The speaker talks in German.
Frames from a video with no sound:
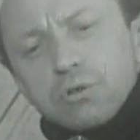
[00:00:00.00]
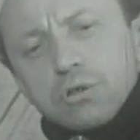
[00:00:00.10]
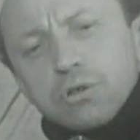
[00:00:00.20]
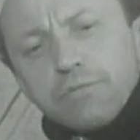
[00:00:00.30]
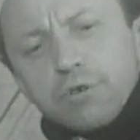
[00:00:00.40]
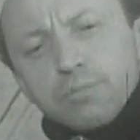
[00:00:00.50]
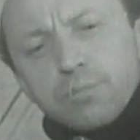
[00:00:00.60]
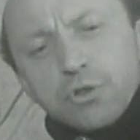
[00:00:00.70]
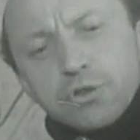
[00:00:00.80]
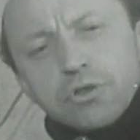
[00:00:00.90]
äh,
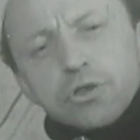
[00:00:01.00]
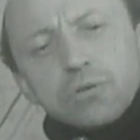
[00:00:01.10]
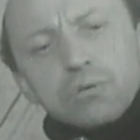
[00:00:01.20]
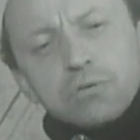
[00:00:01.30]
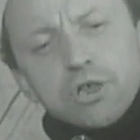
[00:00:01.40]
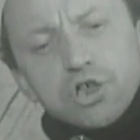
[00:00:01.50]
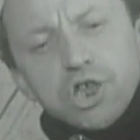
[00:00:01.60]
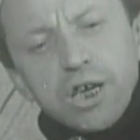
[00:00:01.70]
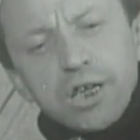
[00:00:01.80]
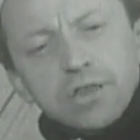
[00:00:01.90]
vom Bösen zu
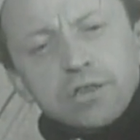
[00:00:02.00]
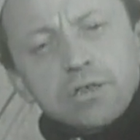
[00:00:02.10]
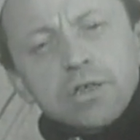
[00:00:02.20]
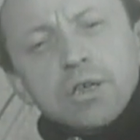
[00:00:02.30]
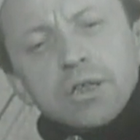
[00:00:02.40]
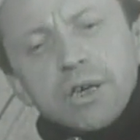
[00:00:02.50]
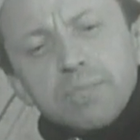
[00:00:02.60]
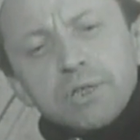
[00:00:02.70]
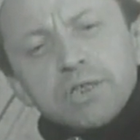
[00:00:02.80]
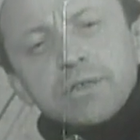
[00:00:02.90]
unterscheiden,
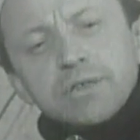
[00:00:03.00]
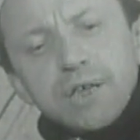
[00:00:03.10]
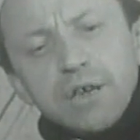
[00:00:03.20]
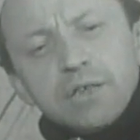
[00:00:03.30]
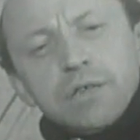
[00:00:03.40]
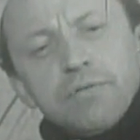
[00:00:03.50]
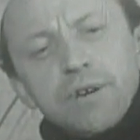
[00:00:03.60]
damit sie der